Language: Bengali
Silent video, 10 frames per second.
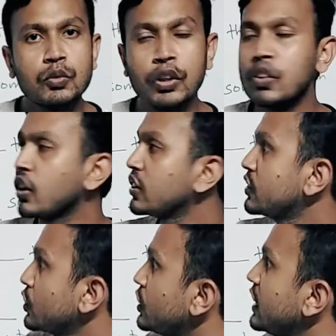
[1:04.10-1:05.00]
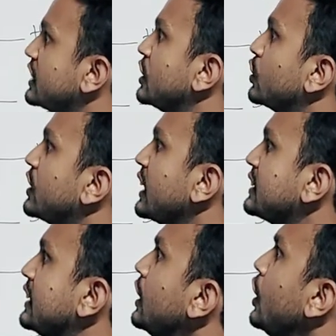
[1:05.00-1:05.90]
তৈরি করার জন্য দিয়েছিল ঠিক
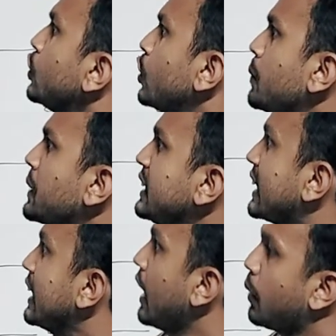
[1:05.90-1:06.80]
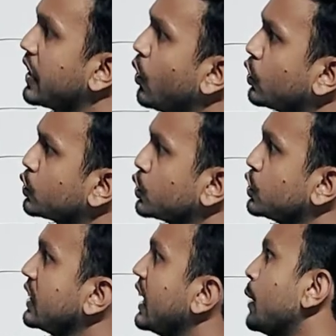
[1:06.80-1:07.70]
আছে তো আমরা দেখি আমরা এই অর্থ
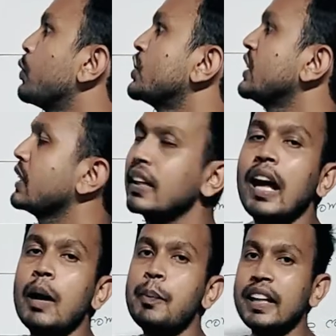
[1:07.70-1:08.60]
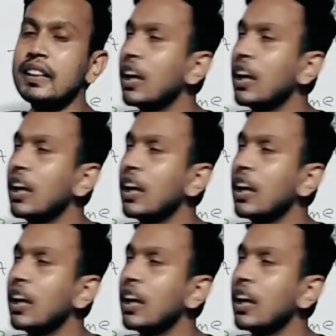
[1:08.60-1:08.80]
যদি না বোঝে না পারি